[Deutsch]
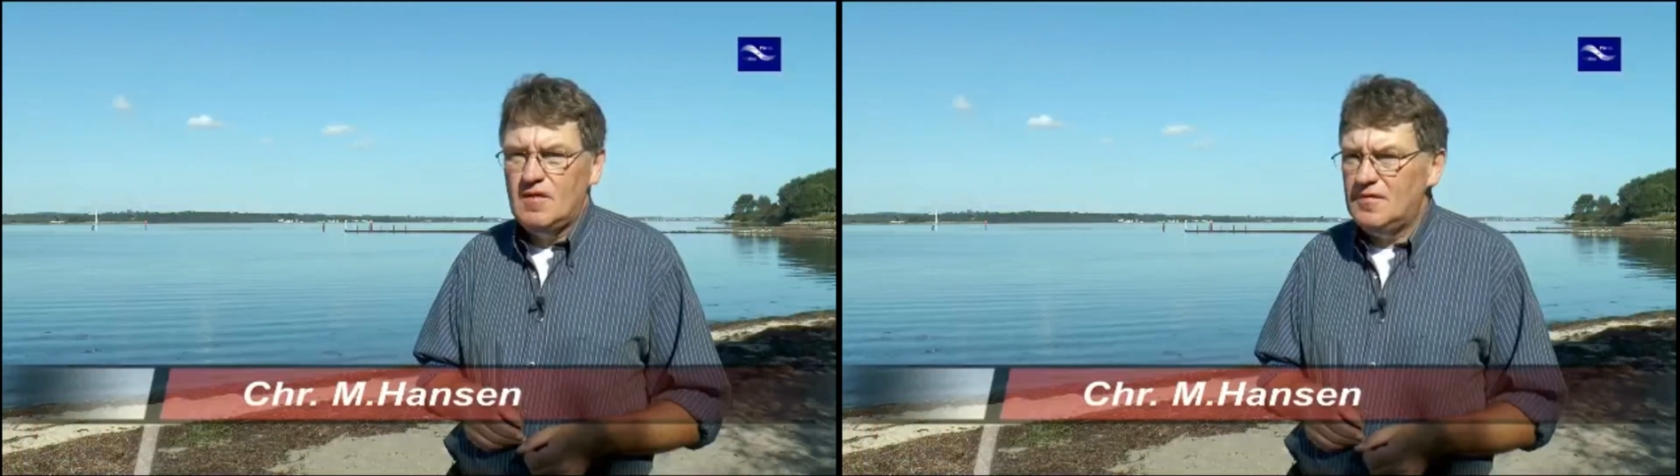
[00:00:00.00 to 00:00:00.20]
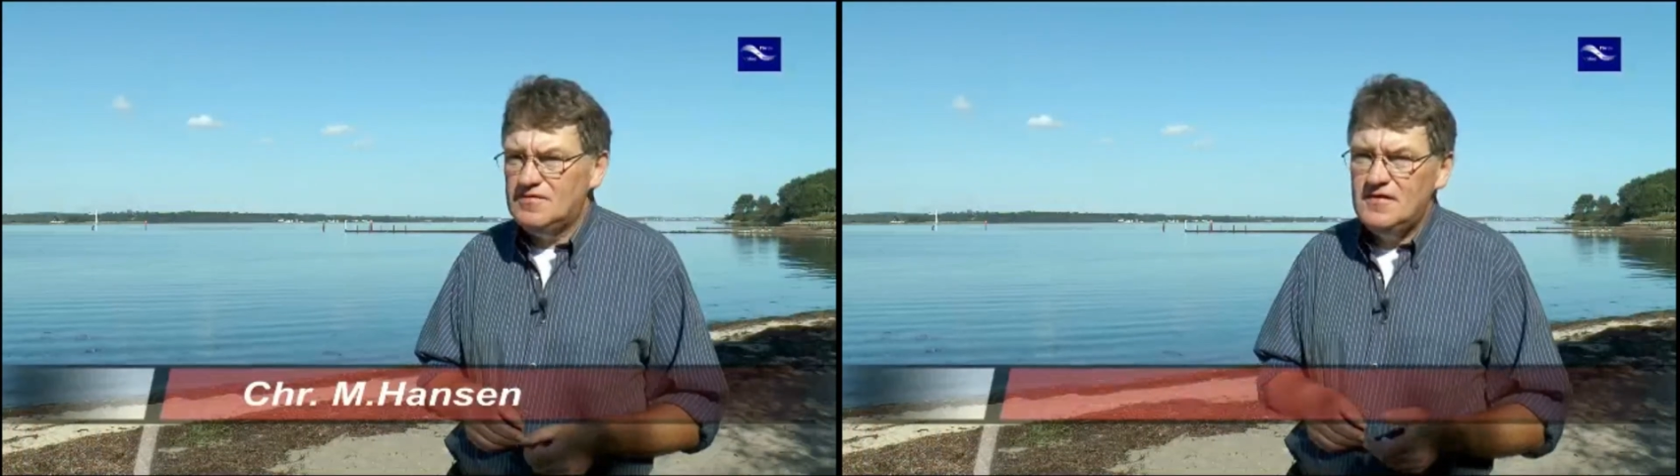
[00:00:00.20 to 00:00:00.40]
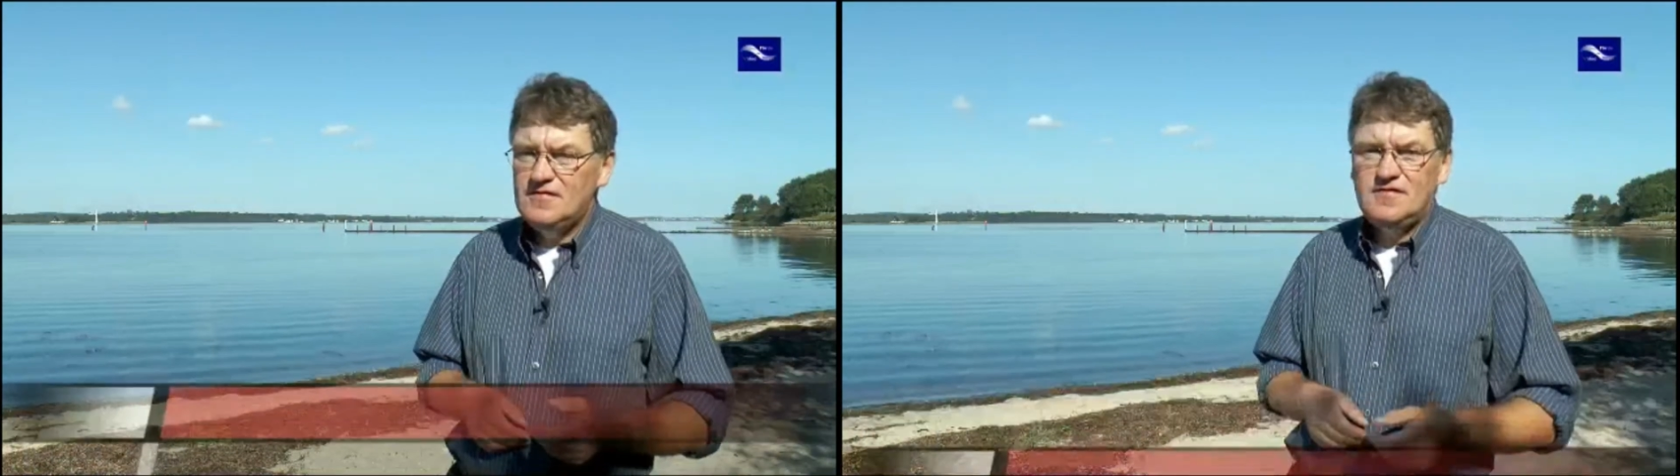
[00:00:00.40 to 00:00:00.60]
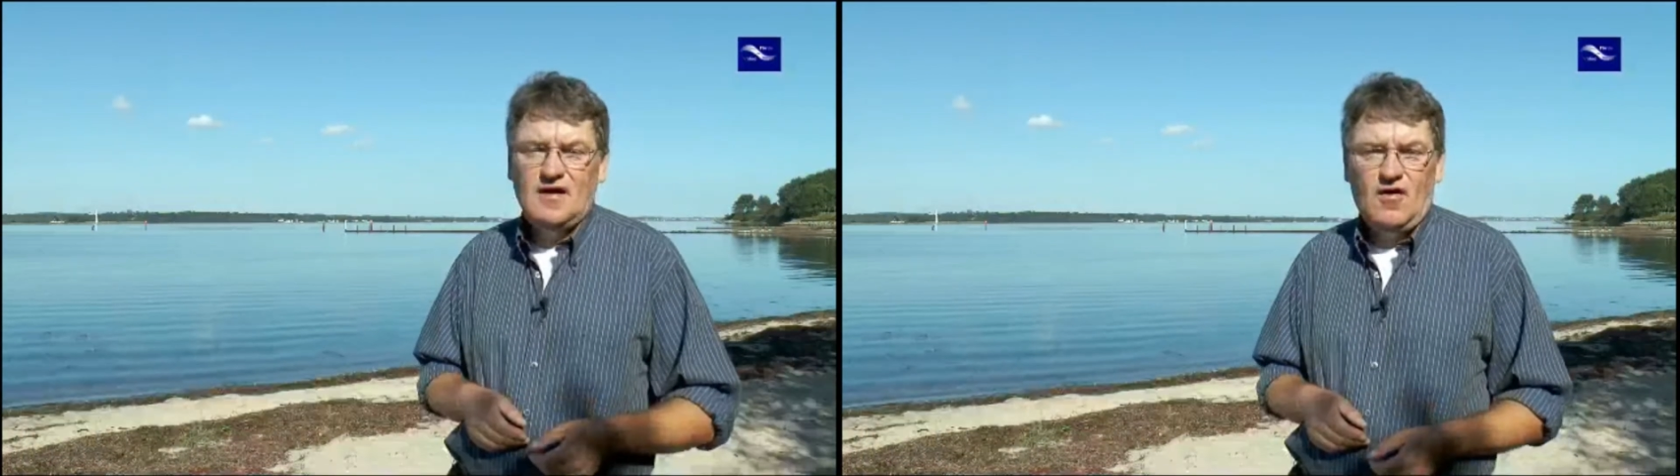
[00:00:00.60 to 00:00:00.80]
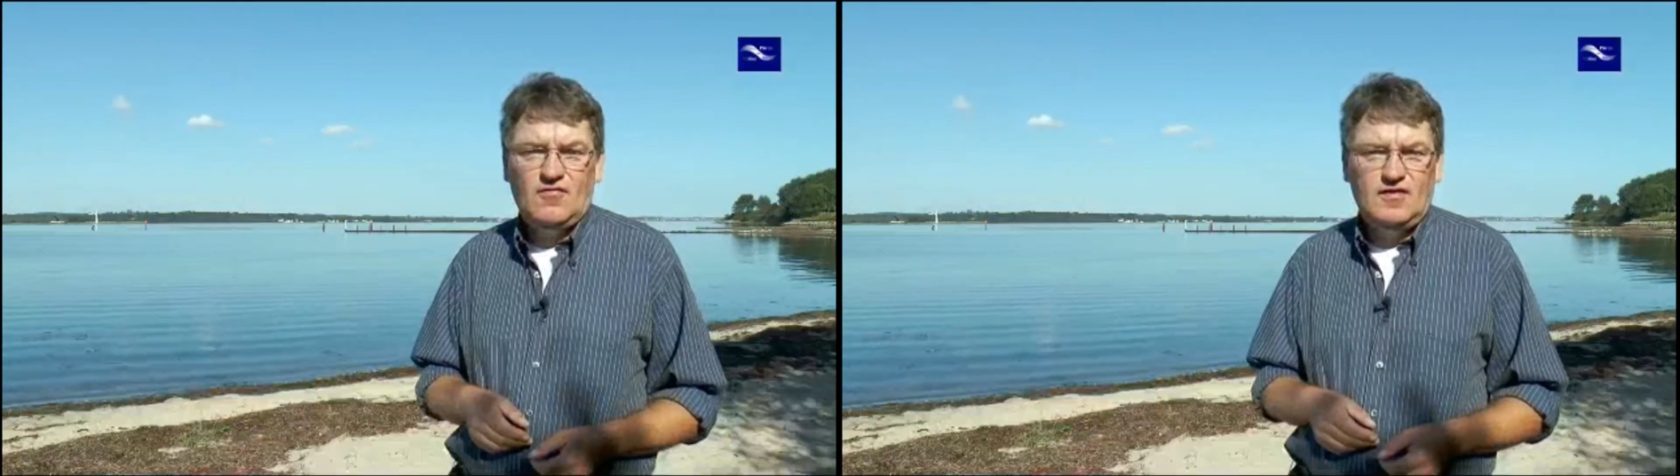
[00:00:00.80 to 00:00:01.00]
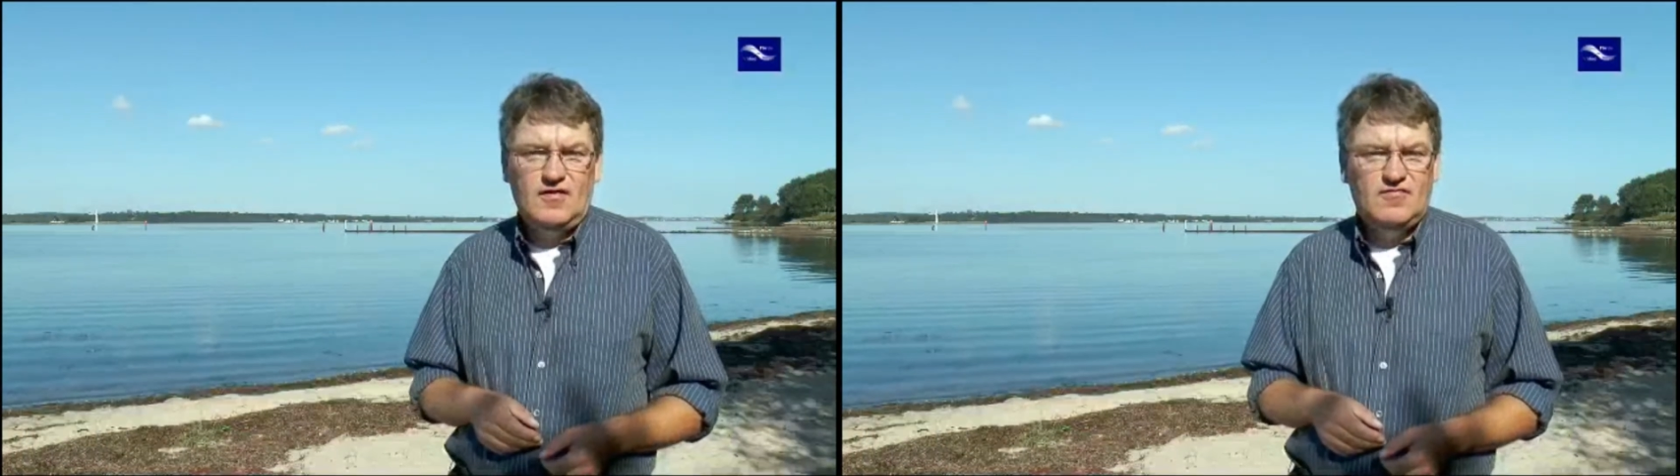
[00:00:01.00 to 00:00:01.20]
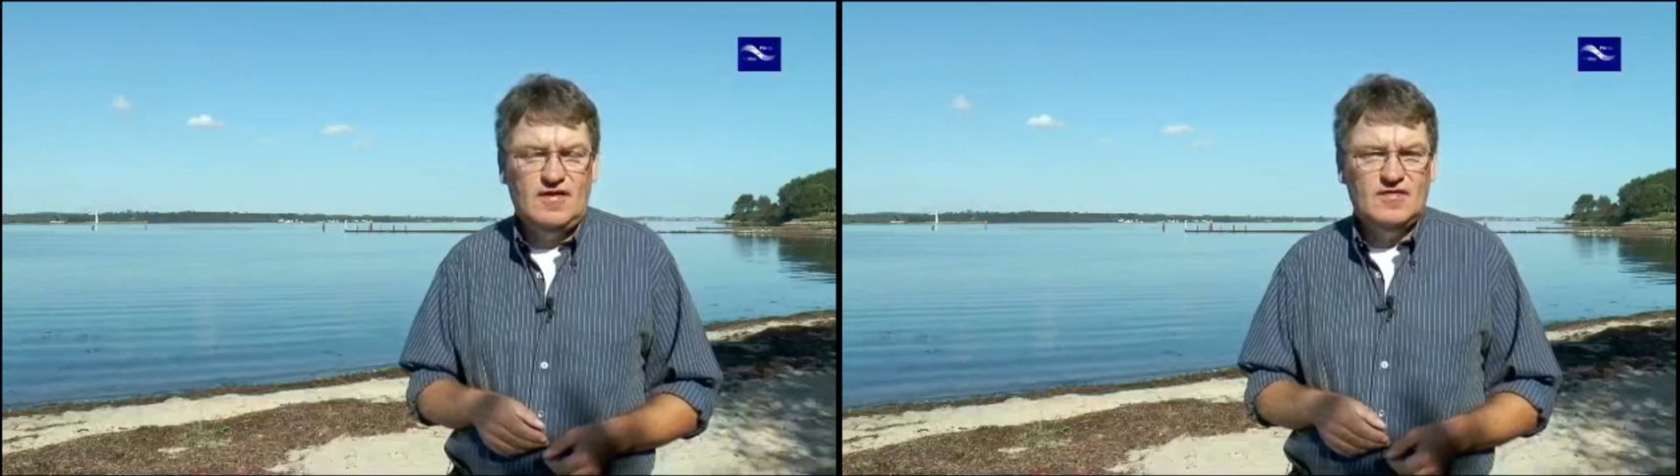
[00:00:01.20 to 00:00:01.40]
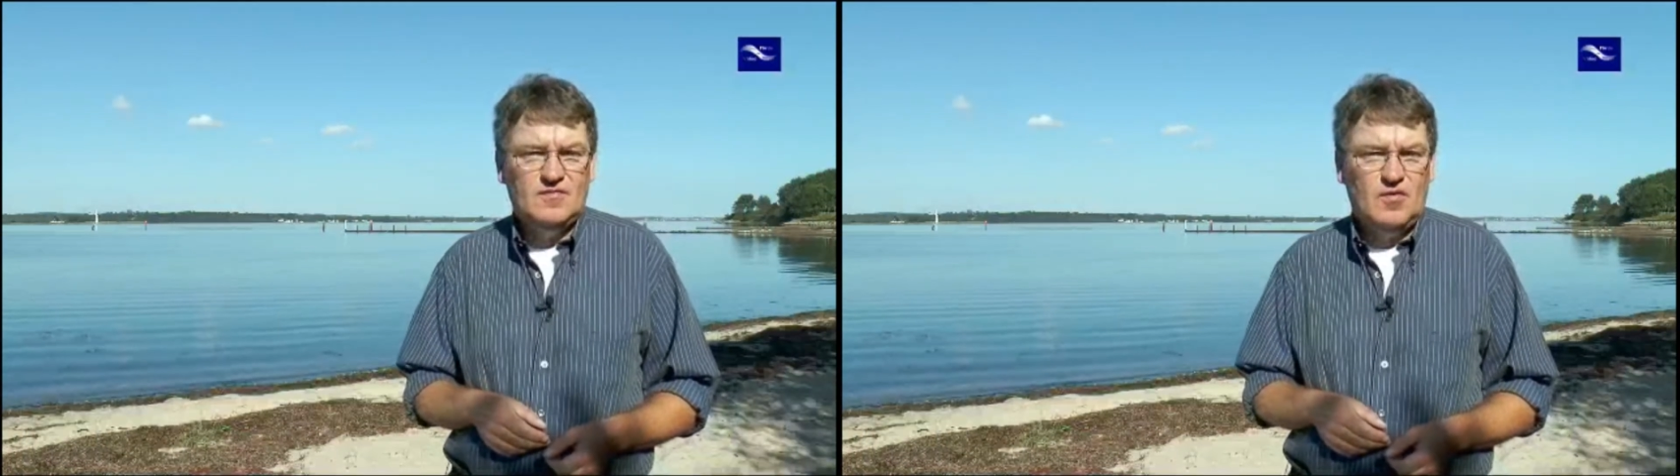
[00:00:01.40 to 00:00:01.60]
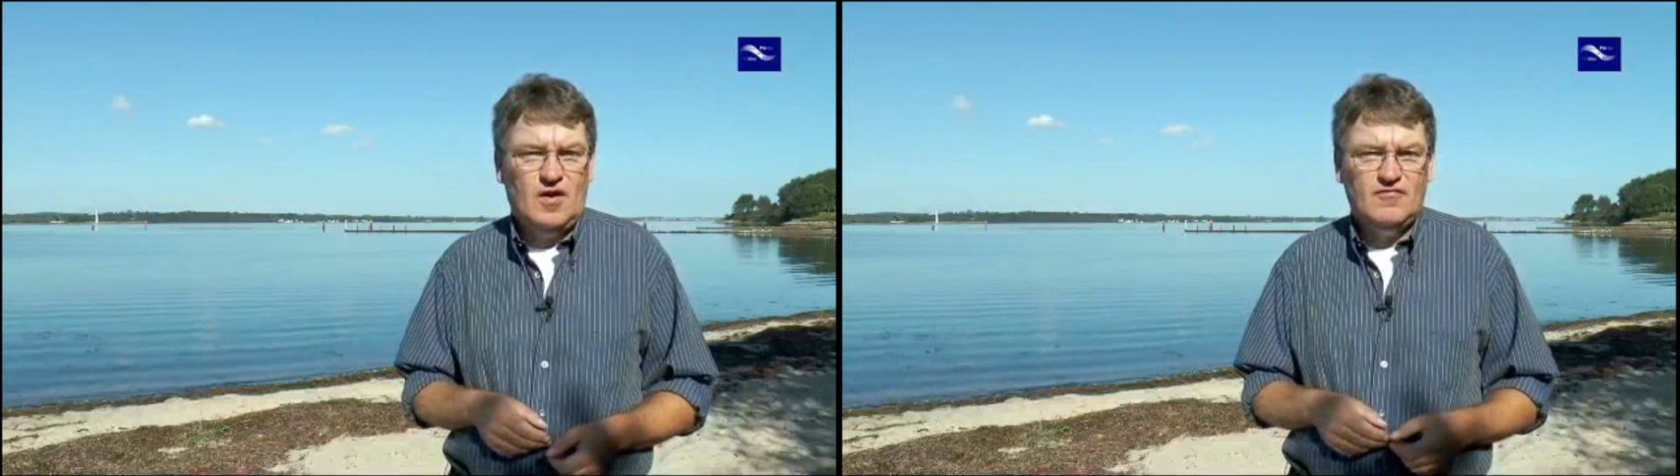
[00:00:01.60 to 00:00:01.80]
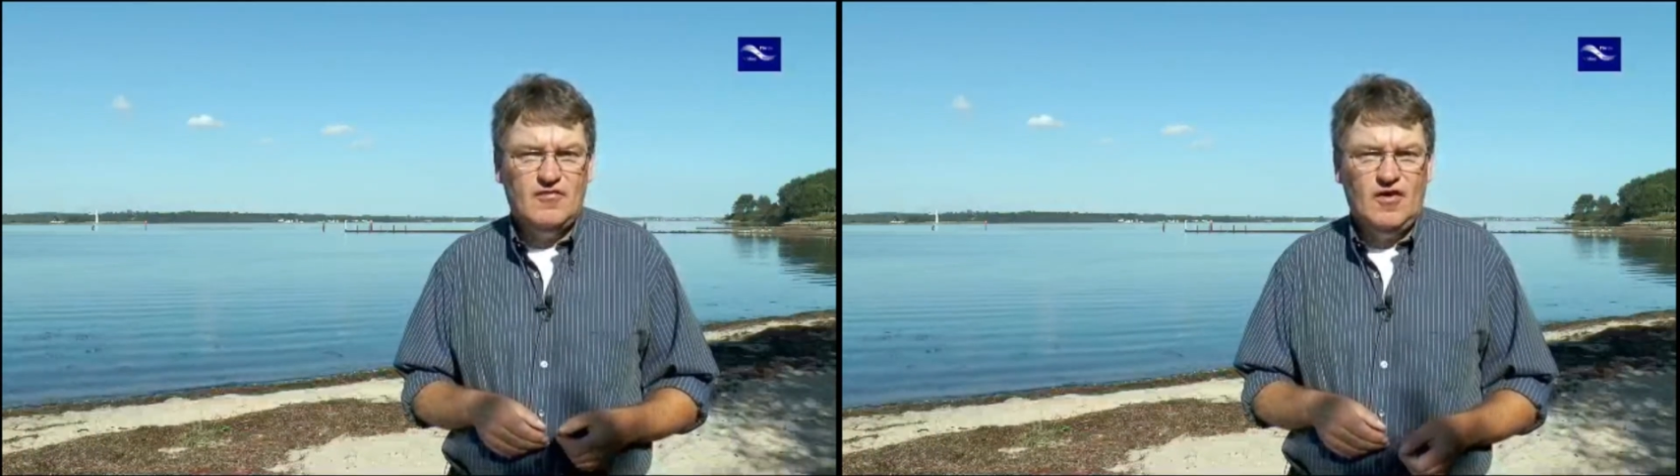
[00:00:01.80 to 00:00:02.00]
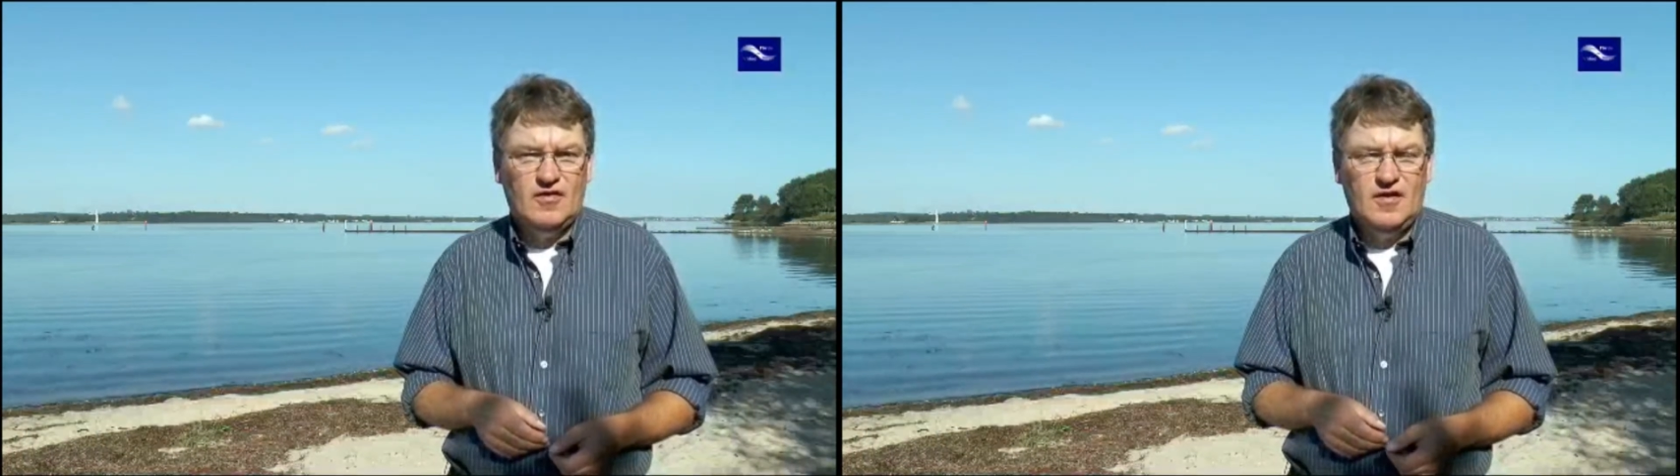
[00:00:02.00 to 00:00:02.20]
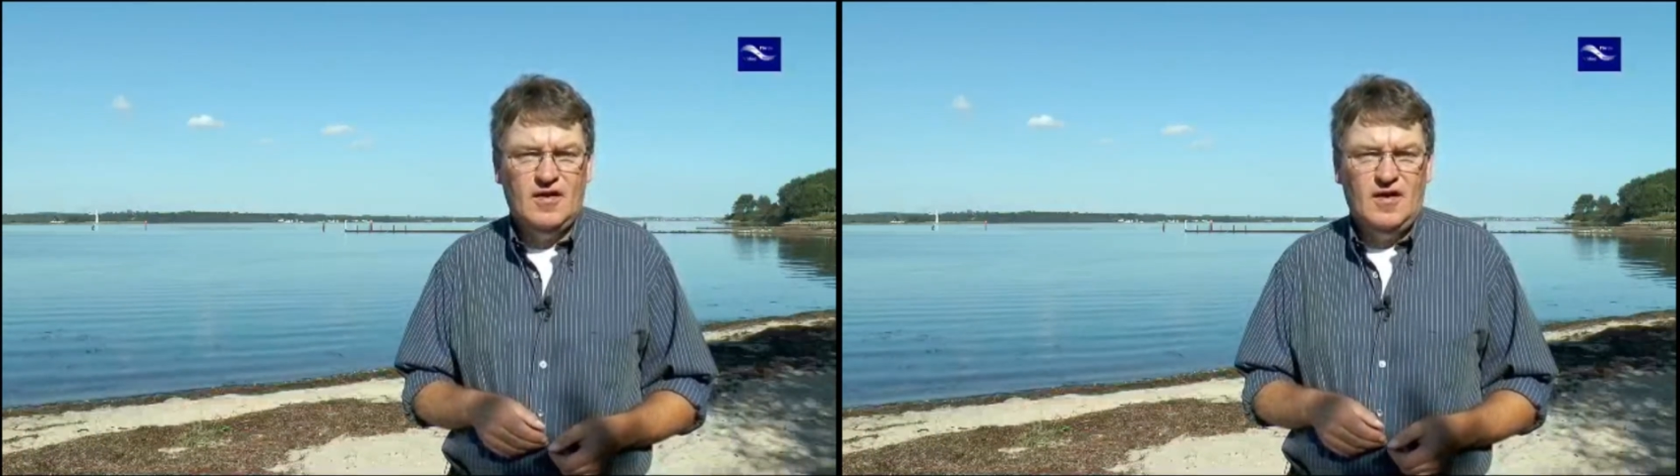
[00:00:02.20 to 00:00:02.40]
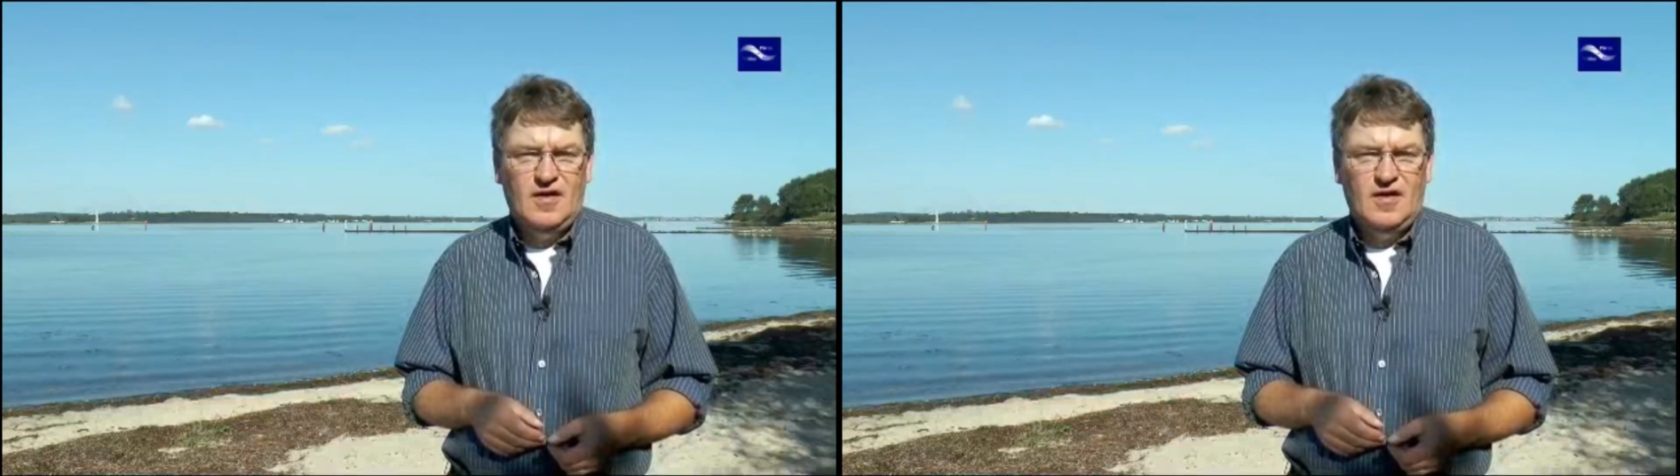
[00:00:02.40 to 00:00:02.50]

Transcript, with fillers: beziehen sich ja auf die Flensburger Förde,